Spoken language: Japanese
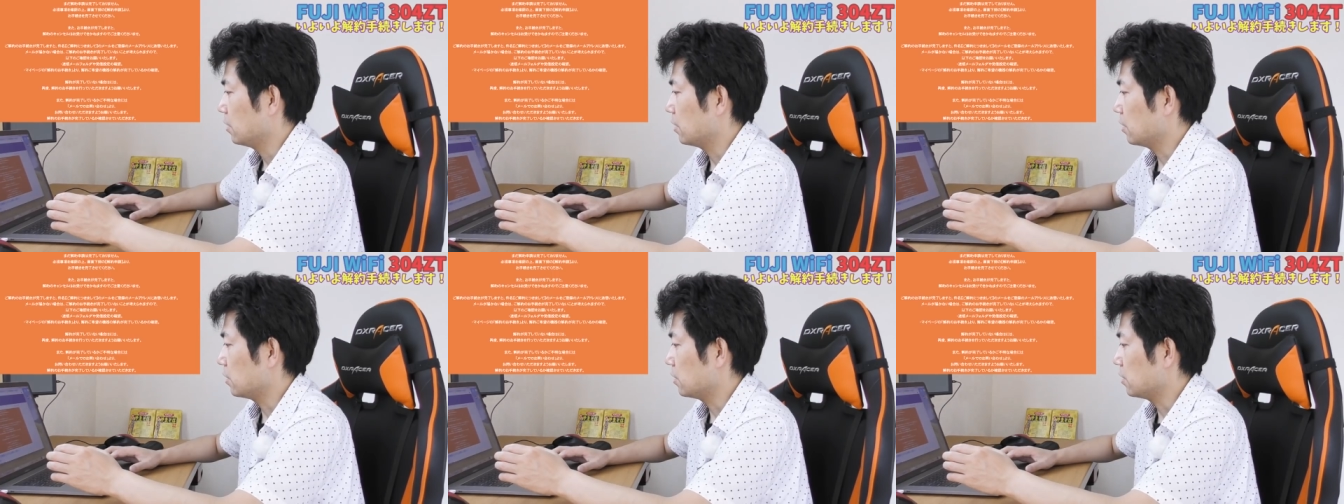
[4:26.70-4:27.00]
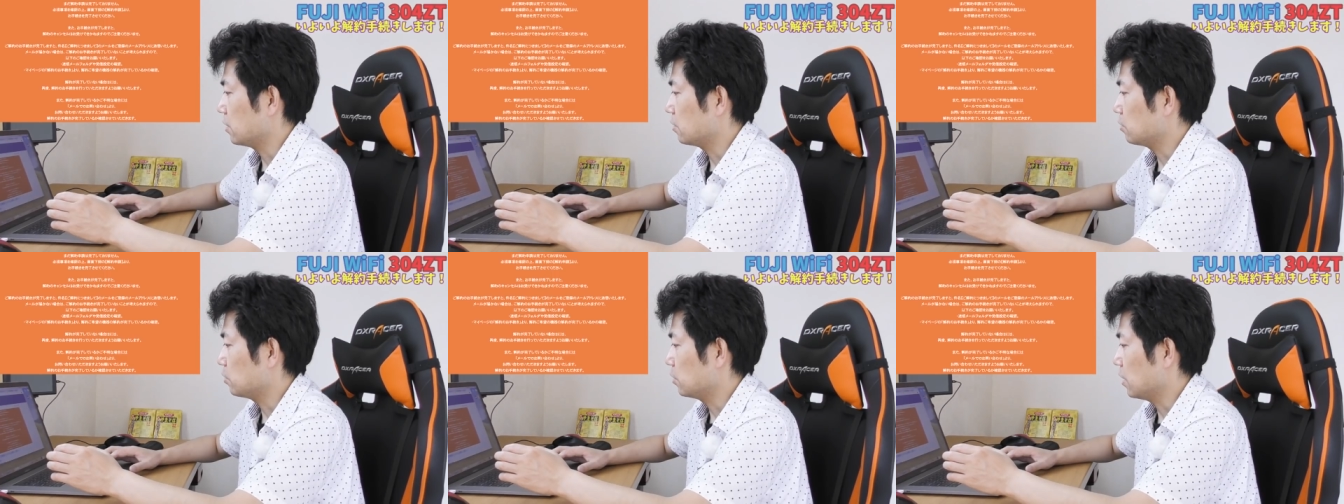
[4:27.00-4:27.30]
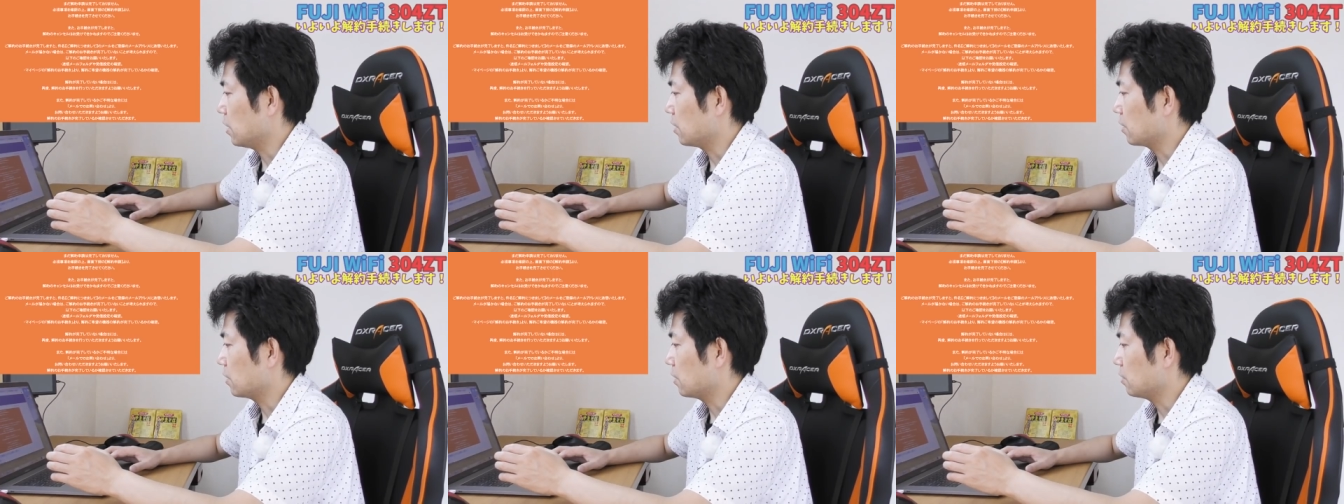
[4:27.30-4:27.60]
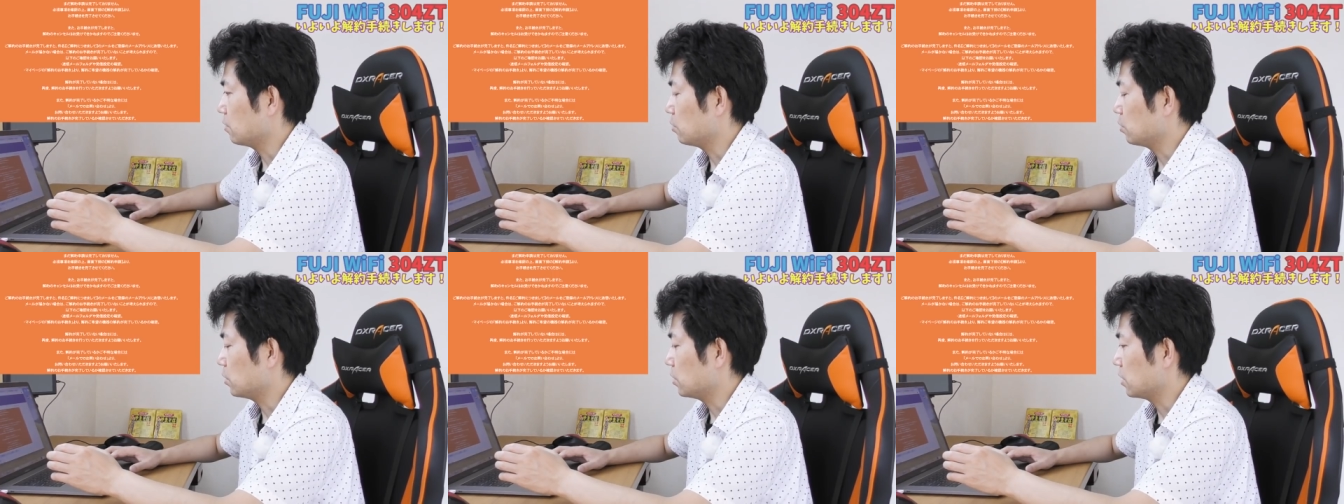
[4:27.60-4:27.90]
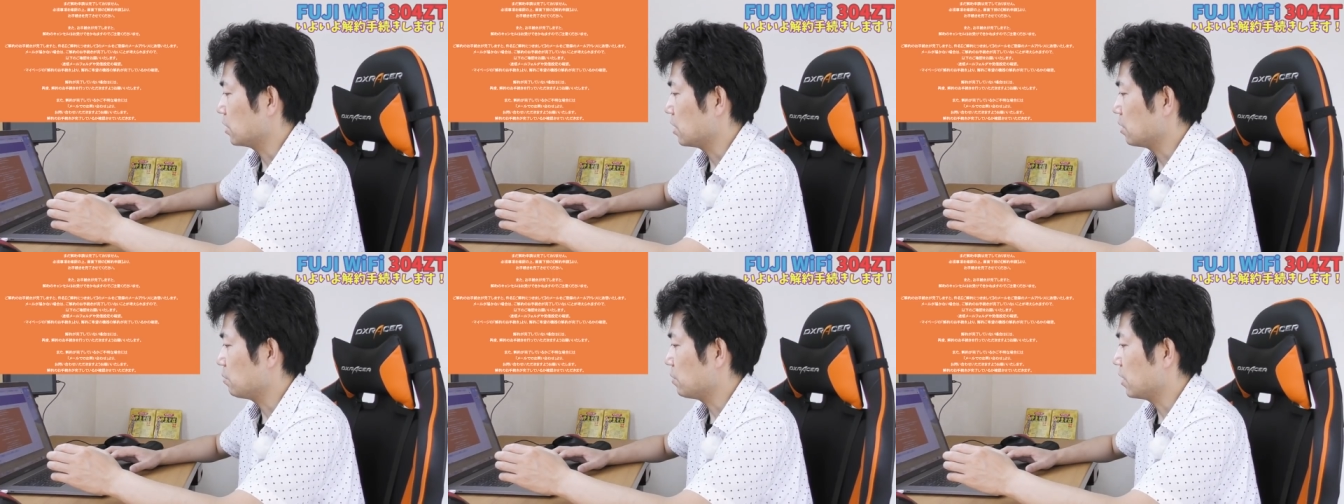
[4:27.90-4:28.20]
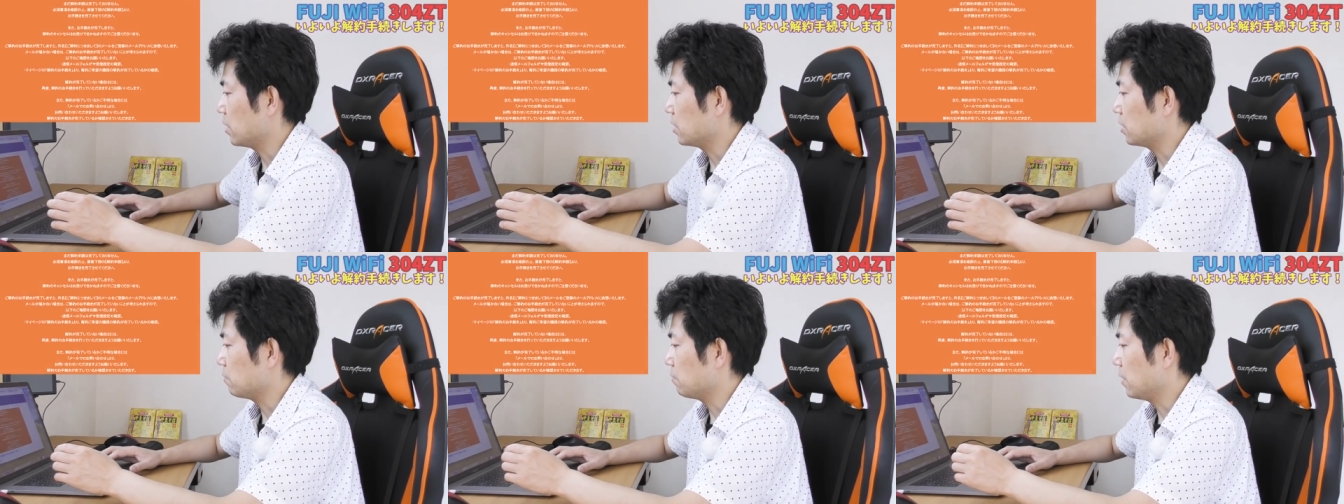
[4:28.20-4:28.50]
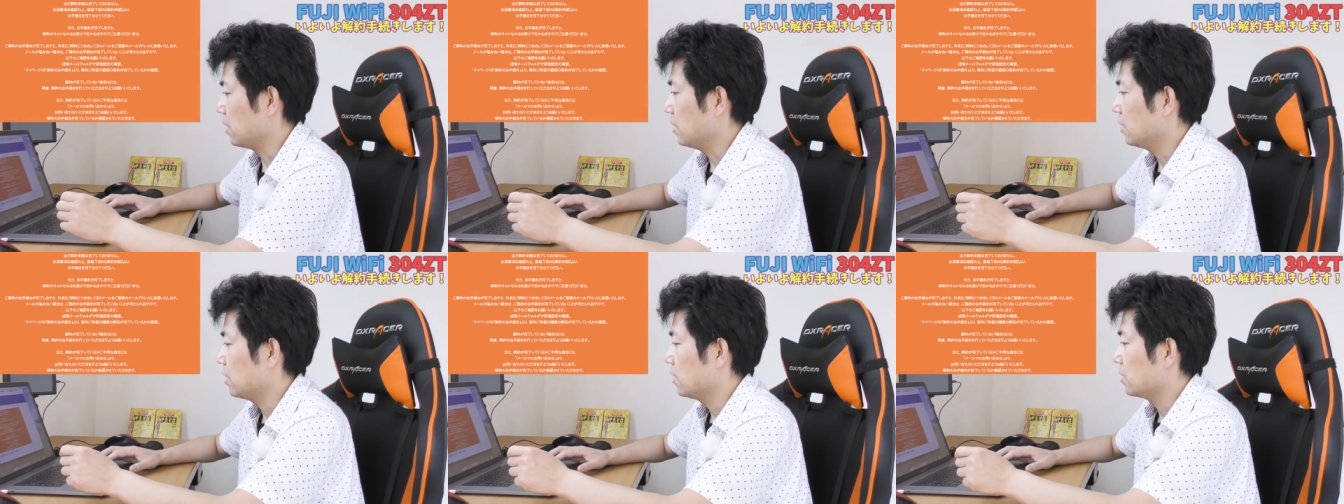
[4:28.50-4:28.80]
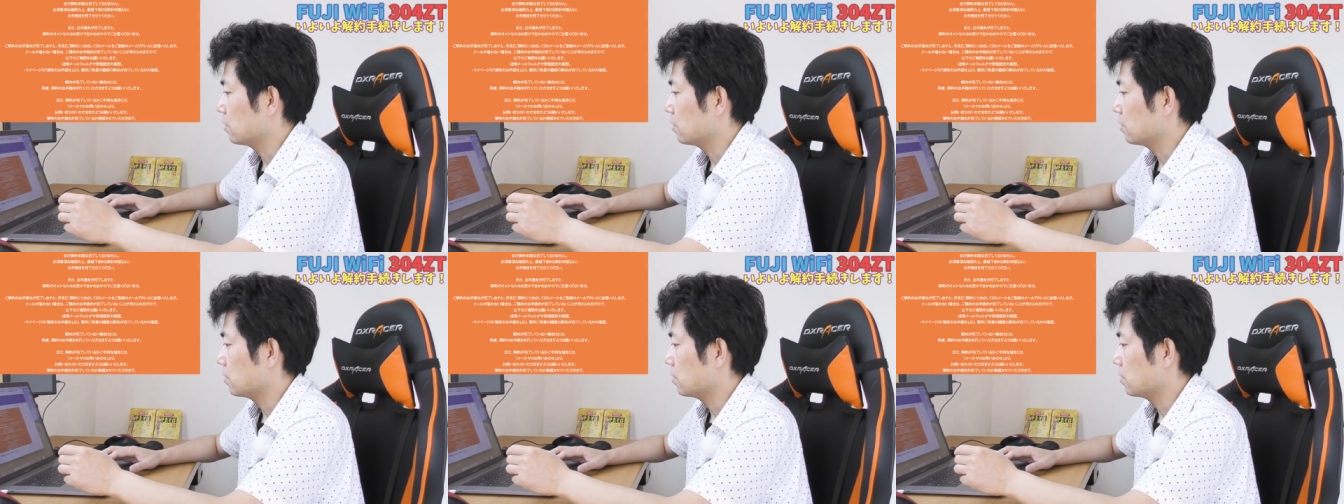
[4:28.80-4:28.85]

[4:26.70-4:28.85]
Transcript: 解約が完了してない場合には、